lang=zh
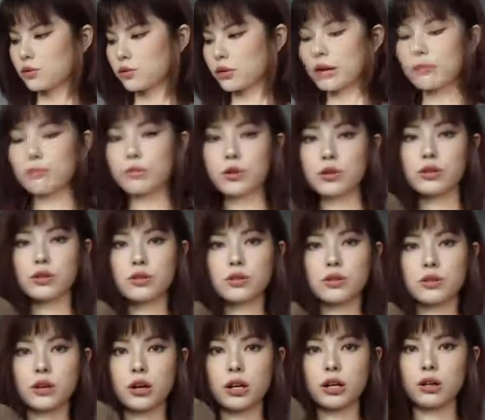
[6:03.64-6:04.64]
就它摸着就
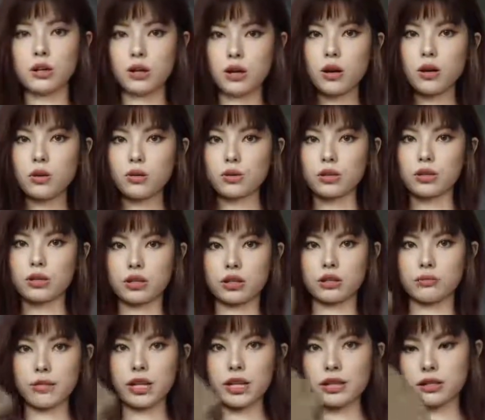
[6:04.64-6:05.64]
是那种很厚实
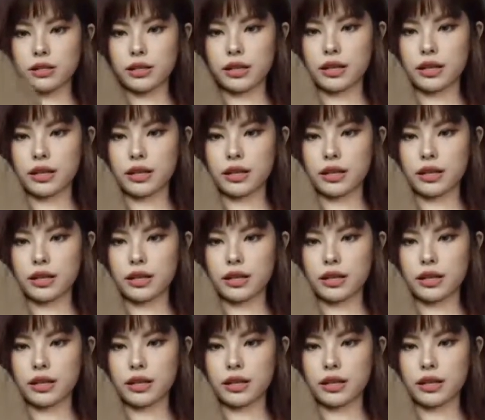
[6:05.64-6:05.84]
的面